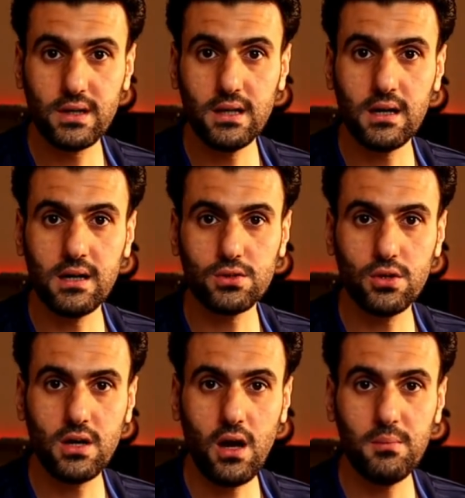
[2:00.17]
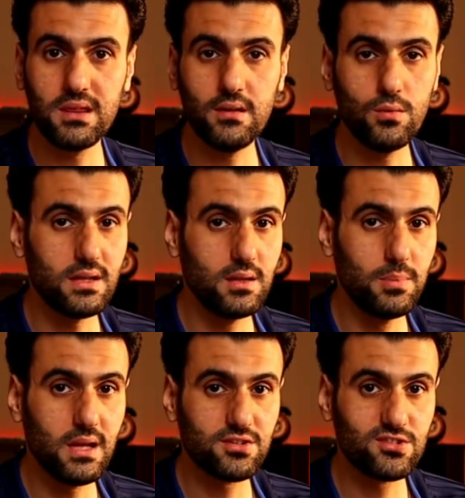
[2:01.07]
خيارات اخرى مثل ون
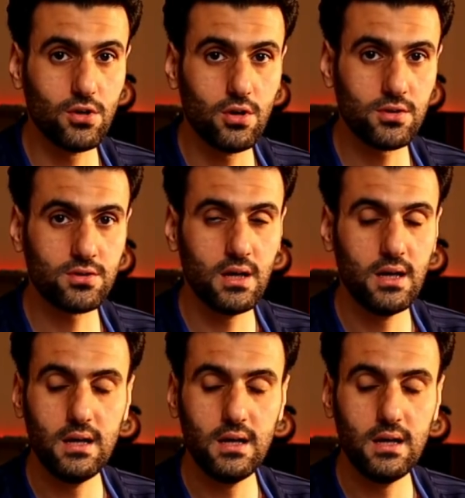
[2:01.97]
بلس نورد